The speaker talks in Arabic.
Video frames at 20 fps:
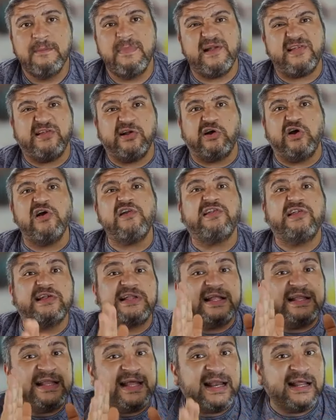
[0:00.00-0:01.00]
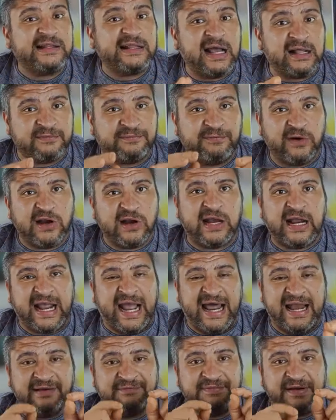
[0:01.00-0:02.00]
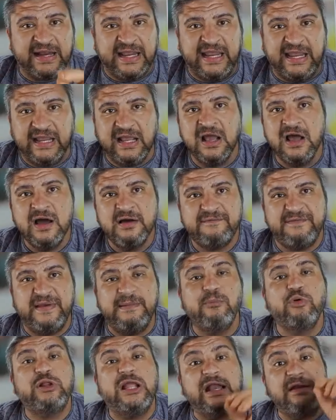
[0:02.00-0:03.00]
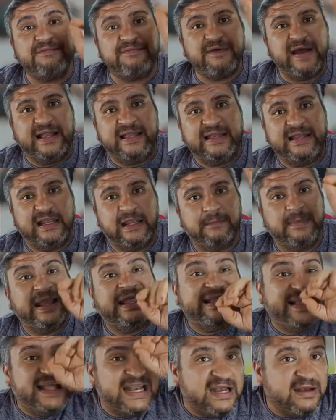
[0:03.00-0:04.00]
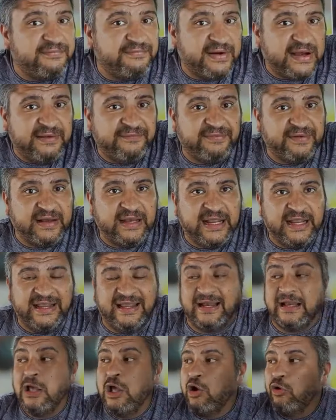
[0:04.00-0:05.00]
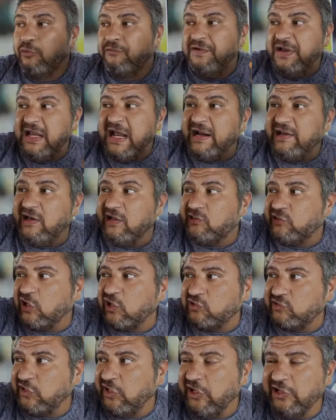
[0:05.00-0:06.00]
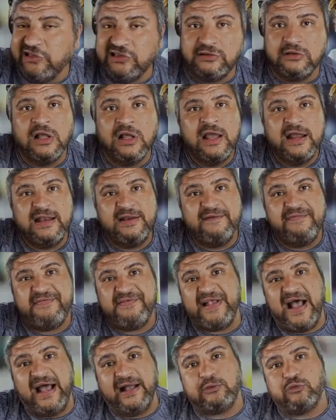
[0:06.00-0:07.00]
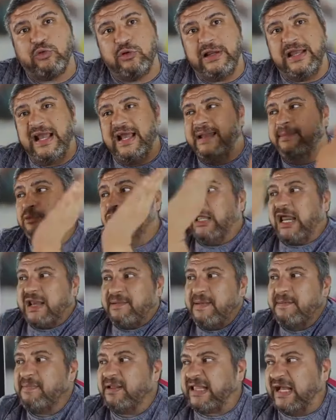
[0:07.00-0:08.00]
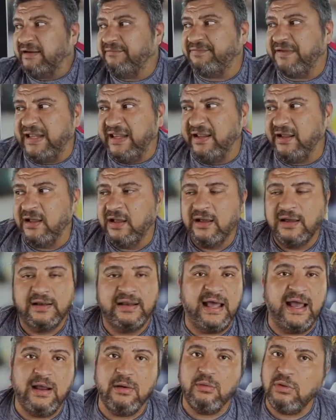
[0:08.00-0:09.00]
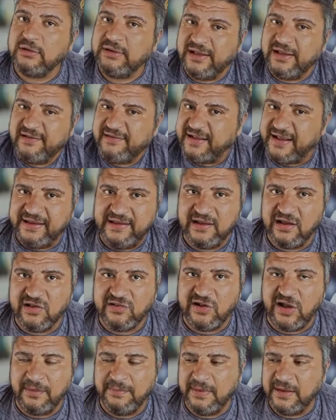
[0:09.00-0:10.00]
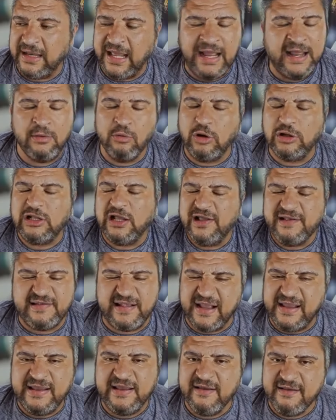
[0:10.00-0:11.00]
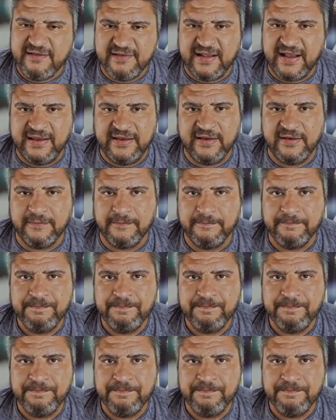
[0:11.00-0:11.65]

بس قصه ان انا اتفرج على فريق في مدير فني بيدير الفريق فنيا وفي لجنه تخطيط نفسها تكون هي المدربين بتاع الفريق لا الوضع سيء يا صاحبي لا الوضع سيء سيء